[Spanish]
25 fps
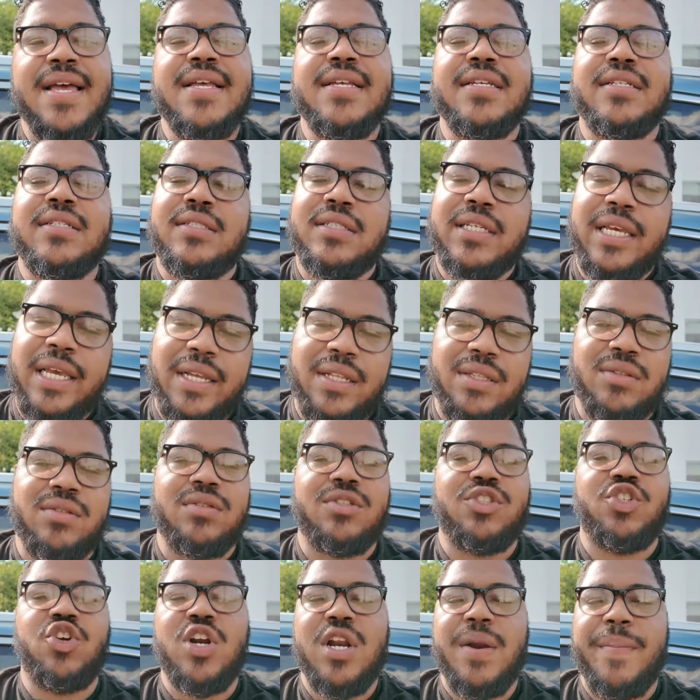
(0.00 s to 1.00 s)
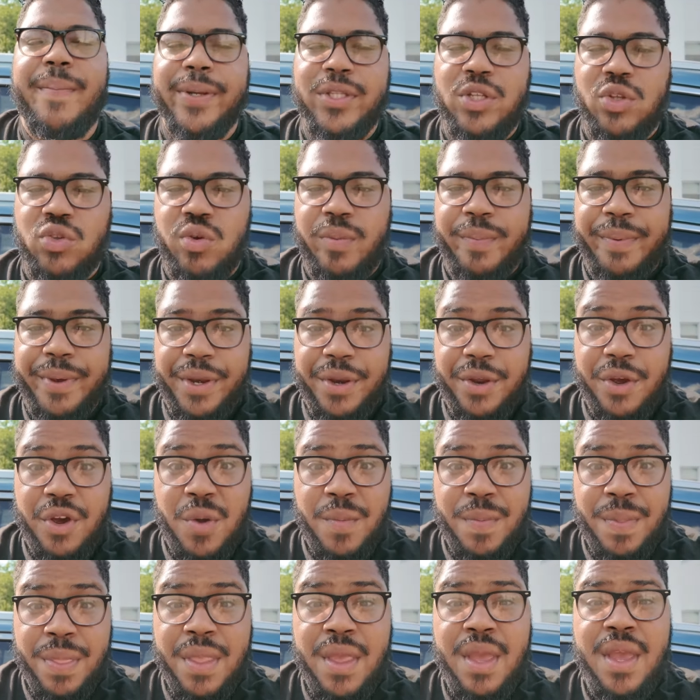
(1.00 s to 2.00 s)
Sí, yo respeto tu
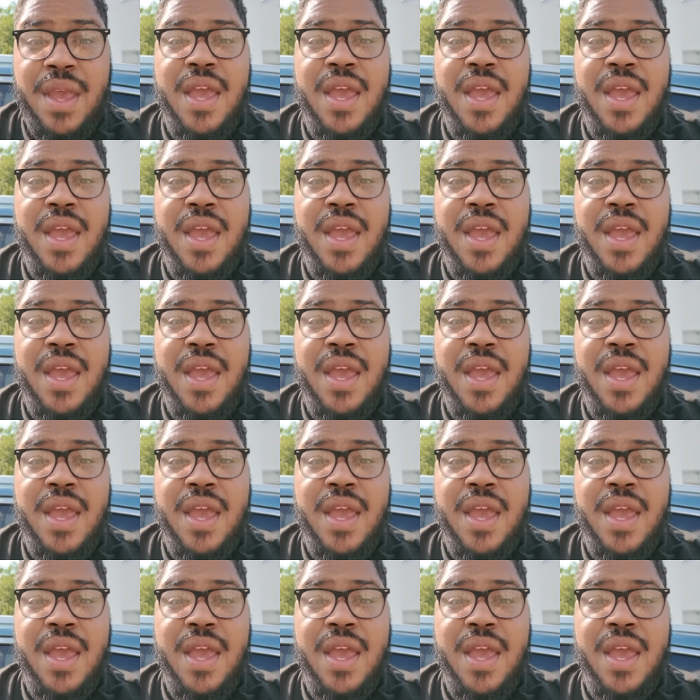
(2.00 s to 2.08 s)
opinión,